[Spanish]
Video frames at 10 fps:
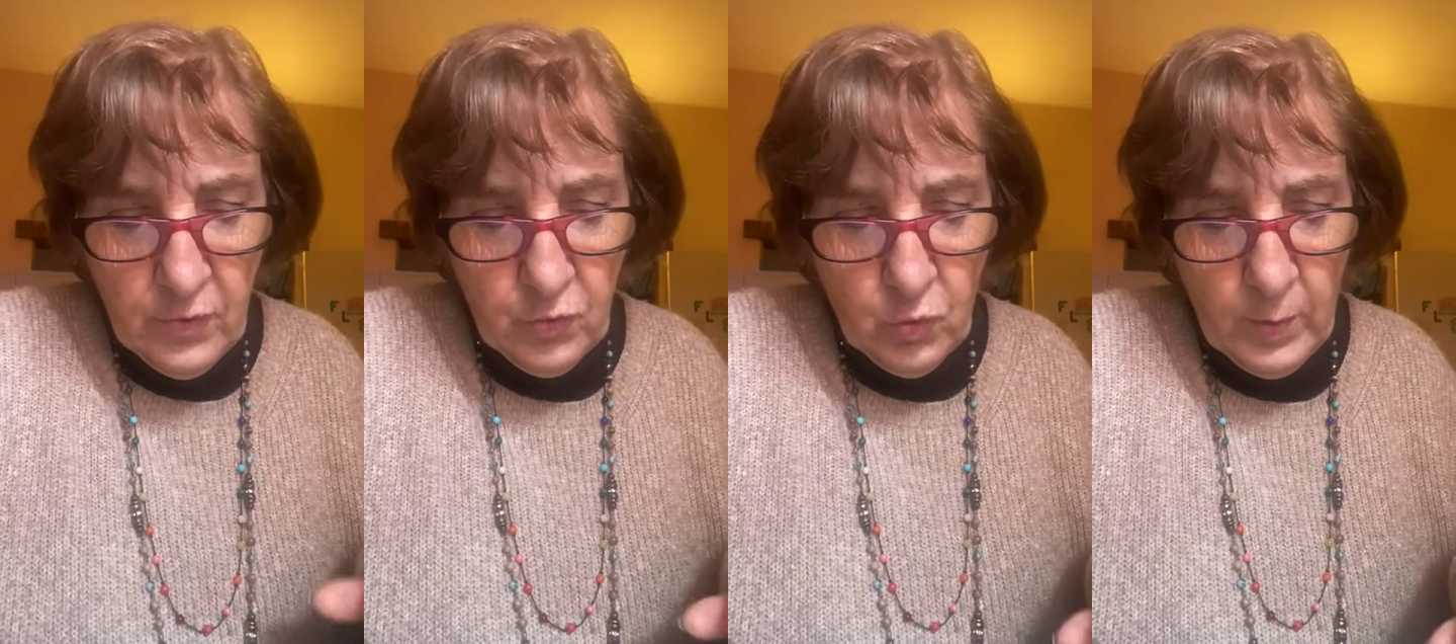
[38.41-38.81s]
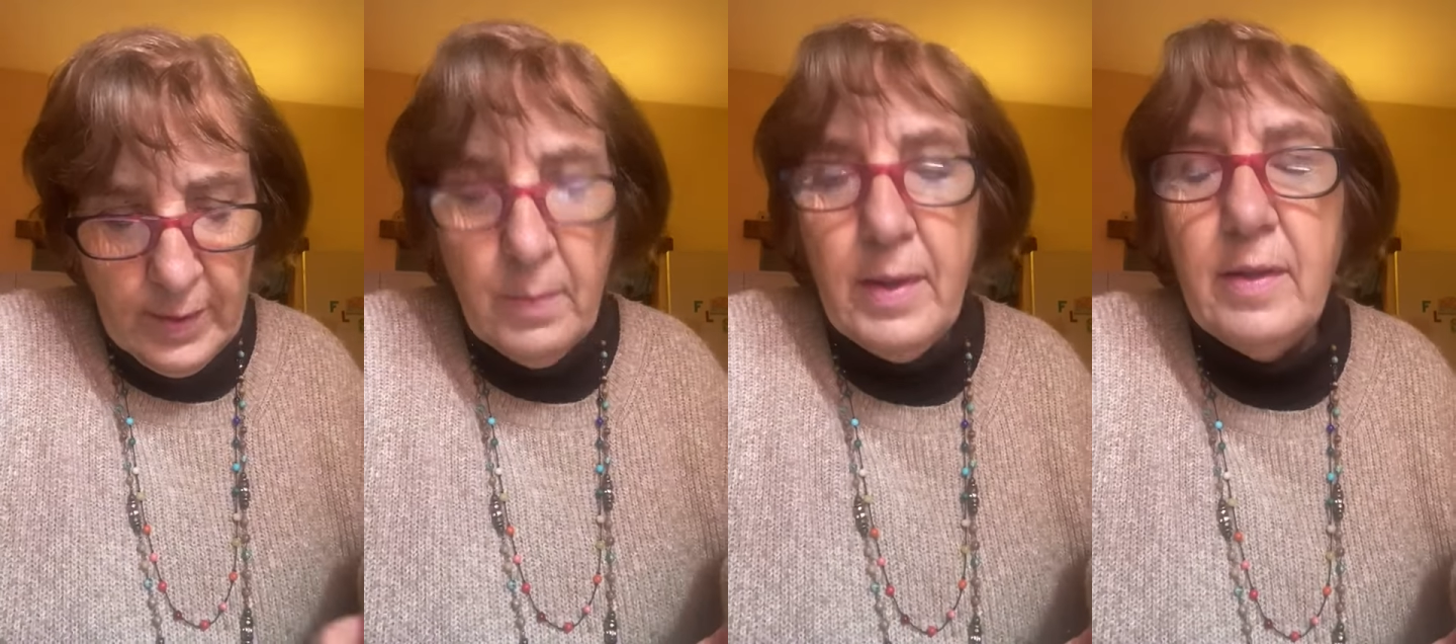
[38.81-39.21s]

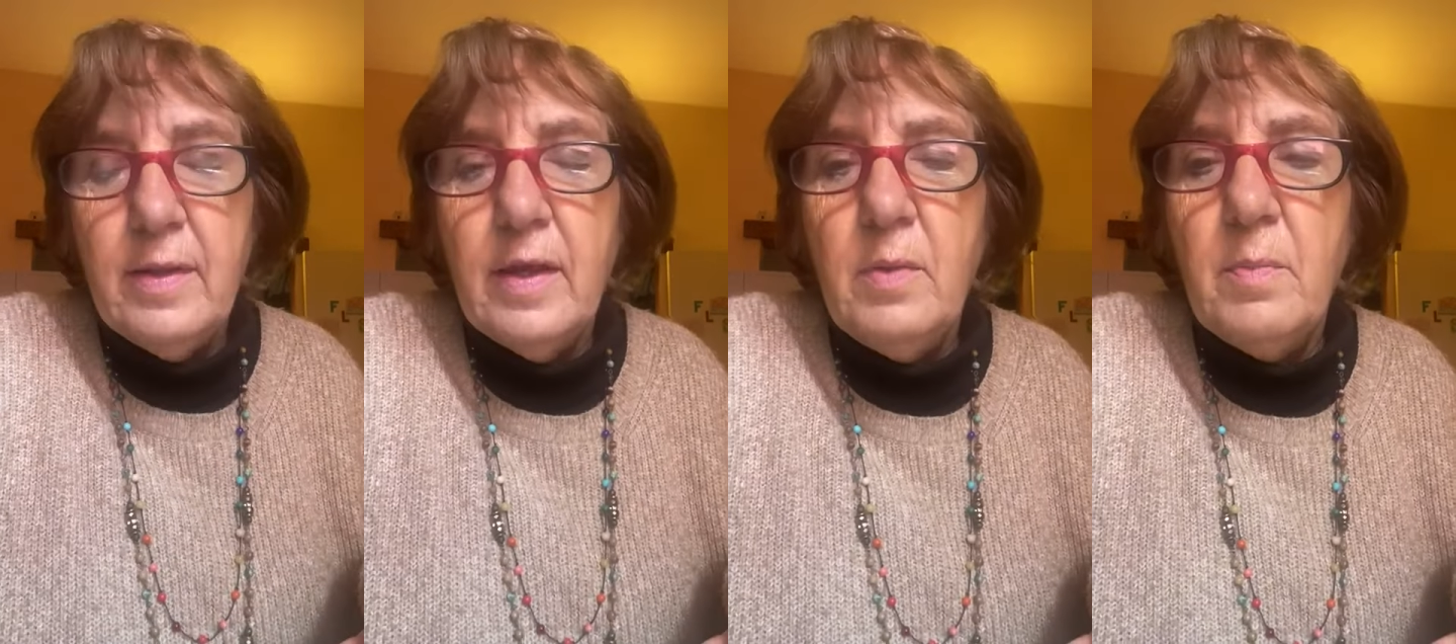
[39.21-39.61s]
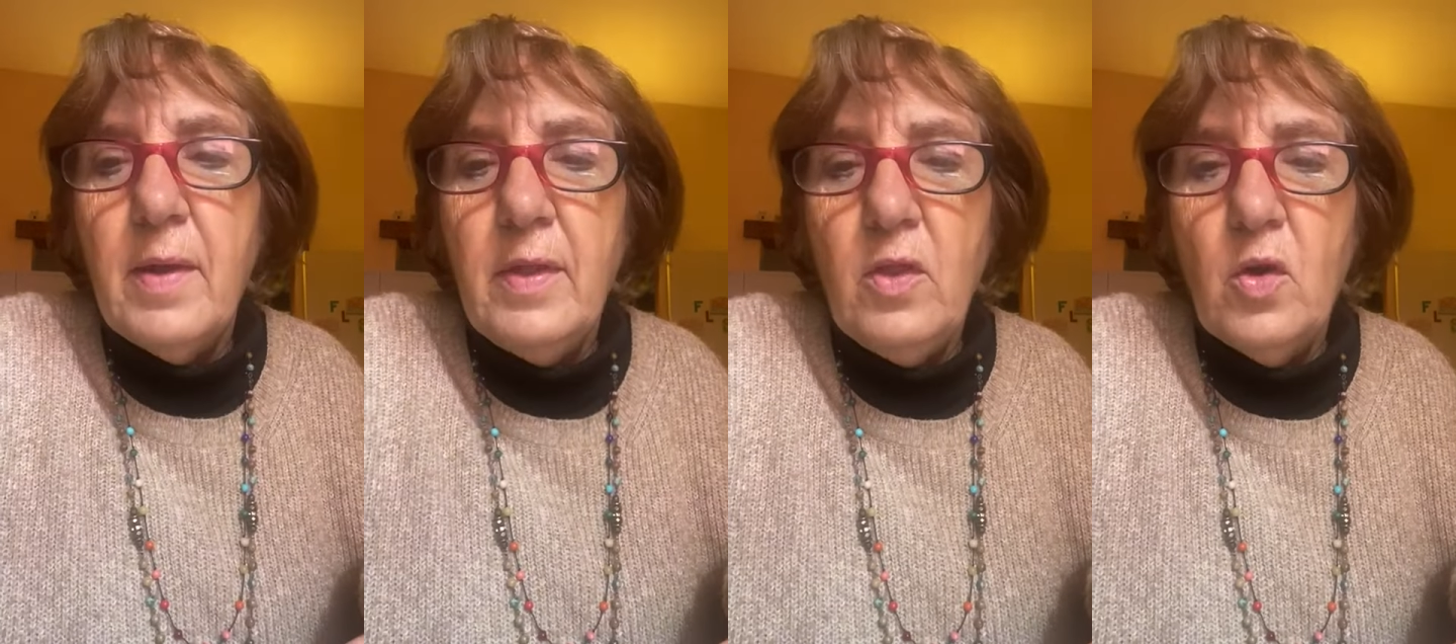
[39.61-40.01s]
súbitamente
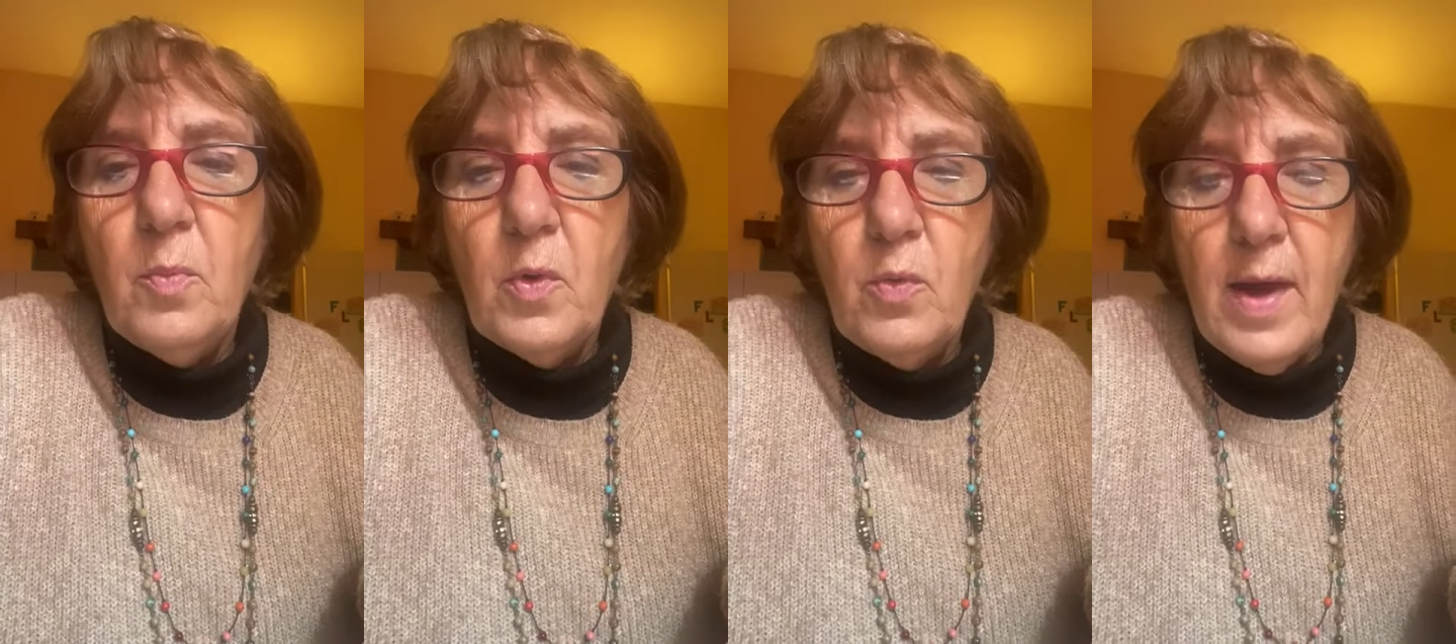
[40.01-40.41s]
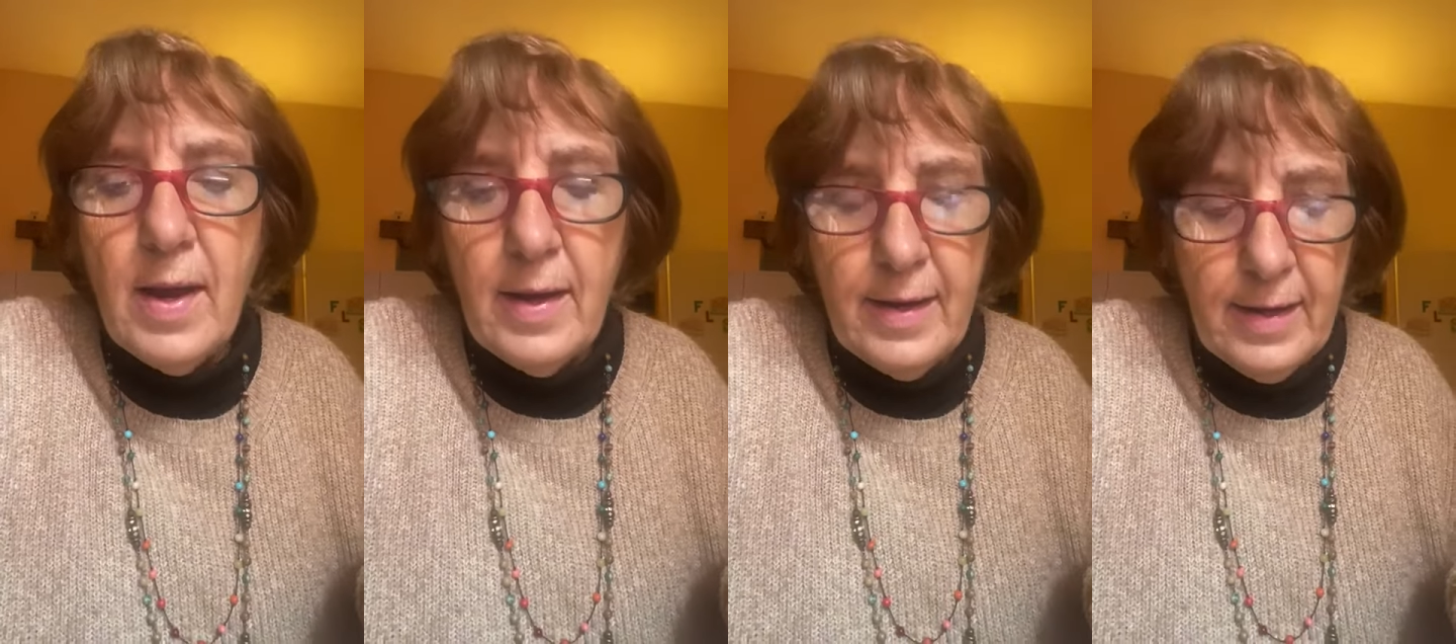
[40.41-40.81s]
invadido por un
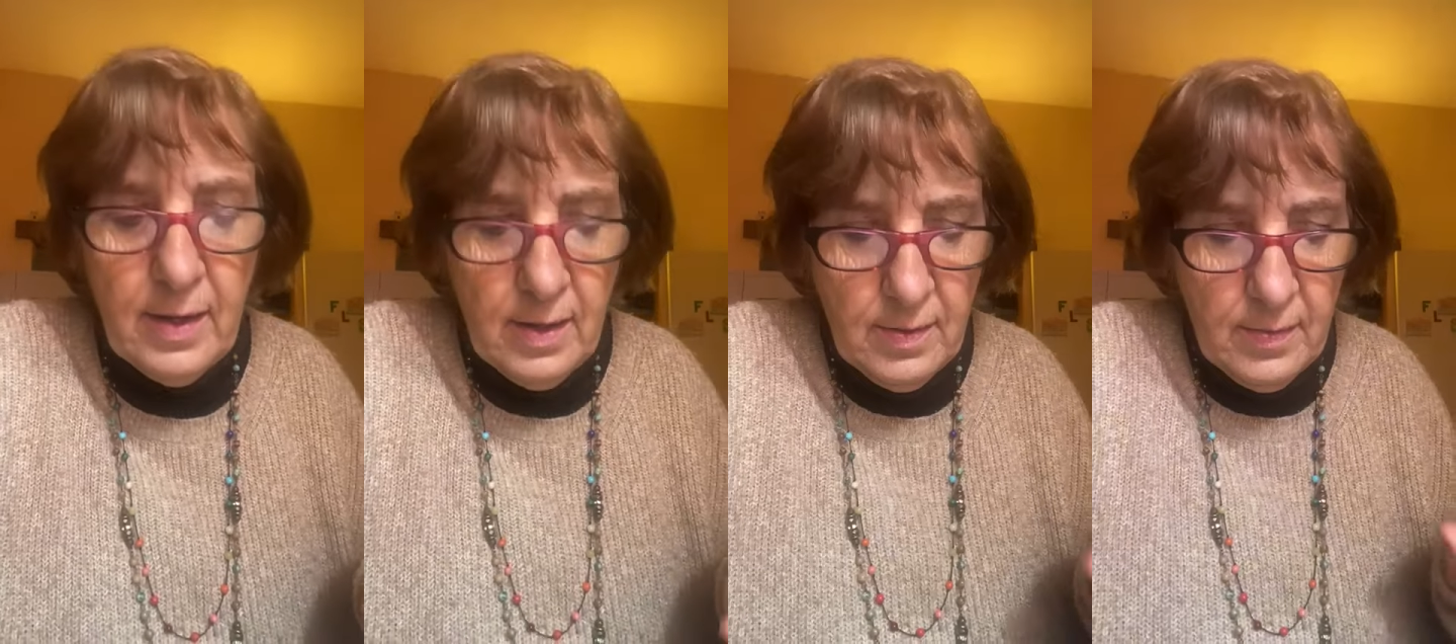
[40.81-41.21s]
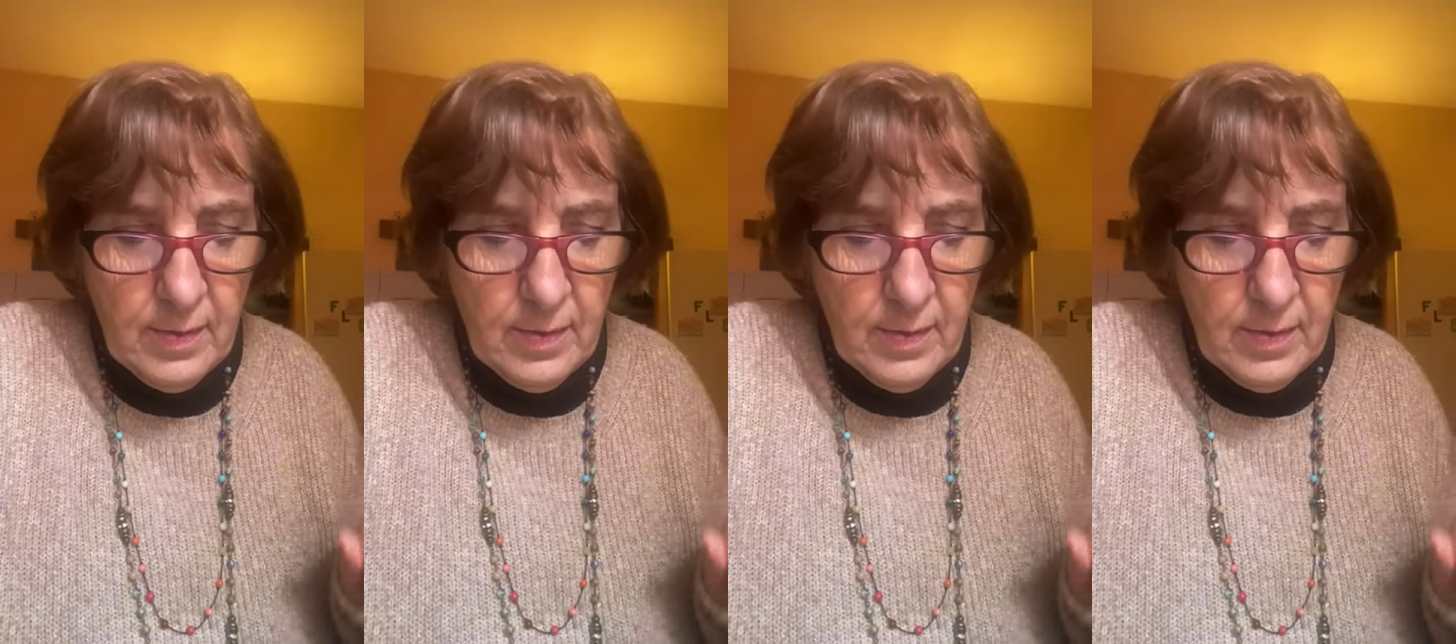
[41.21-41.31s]
ángel.